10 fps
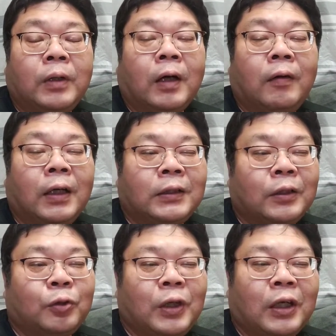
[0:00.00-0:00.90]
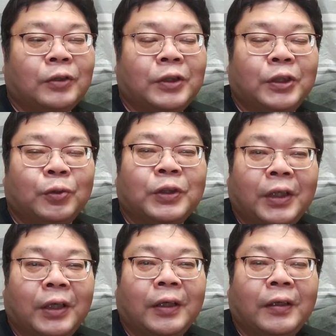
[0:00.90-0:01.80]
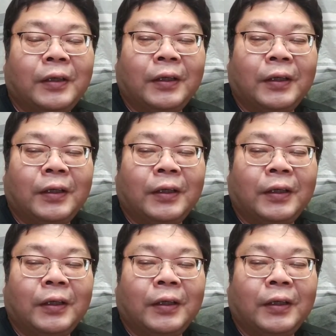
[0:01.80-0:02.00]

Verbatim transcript: 裏側がちょっとなんかスイッチをして、